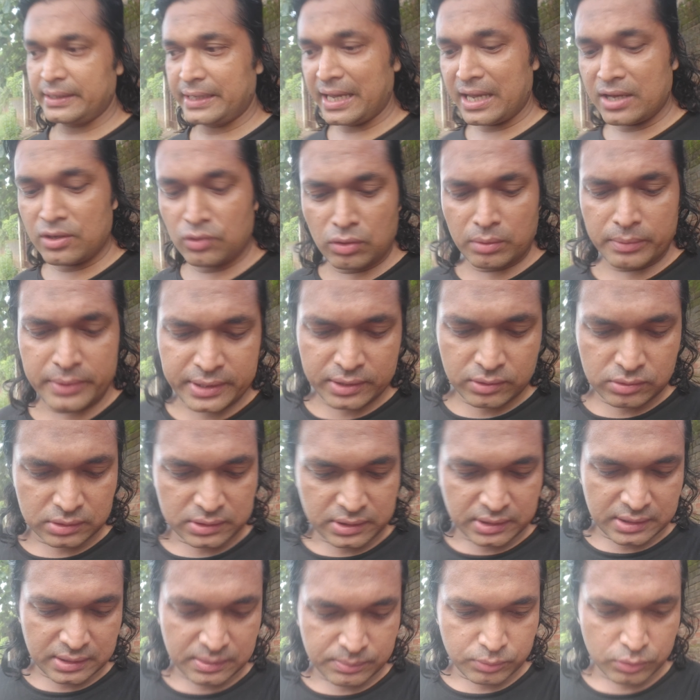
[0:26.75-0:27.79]
কেন আমি এই
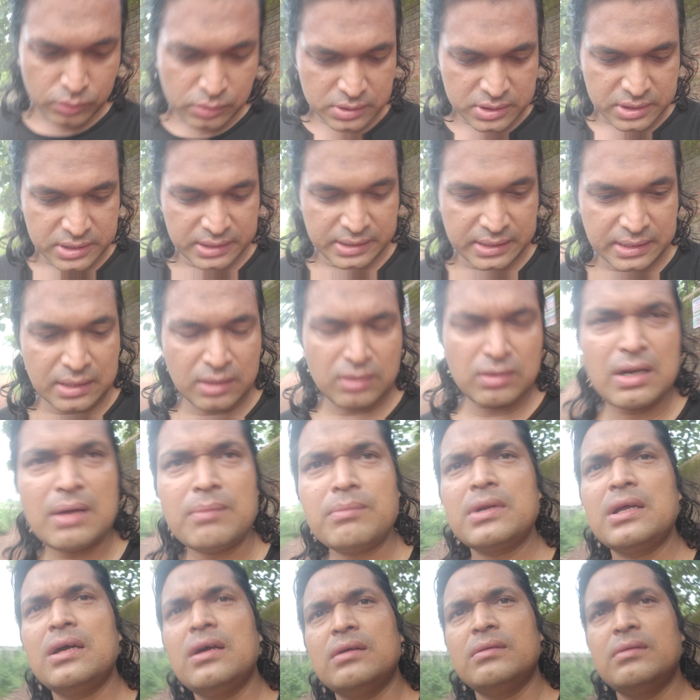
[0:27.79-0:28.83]
কথাটা বলছি কারণ
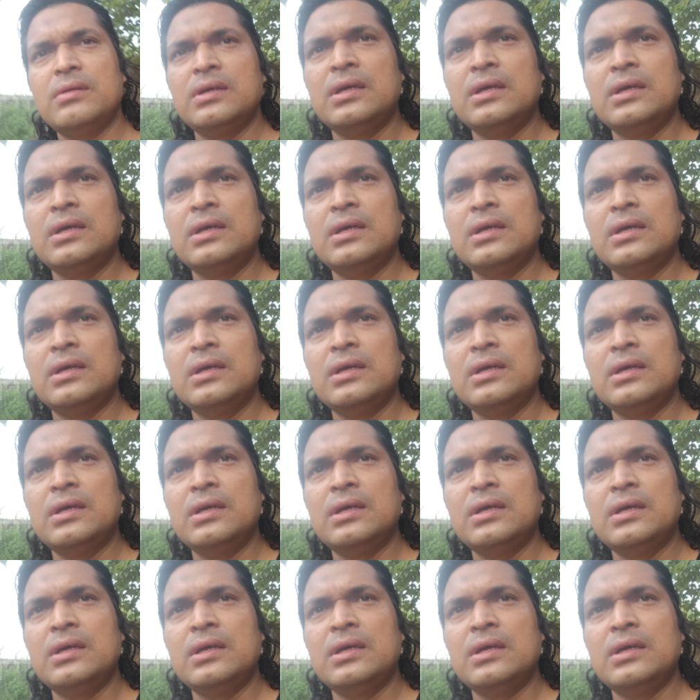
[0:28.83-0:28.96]
আমরা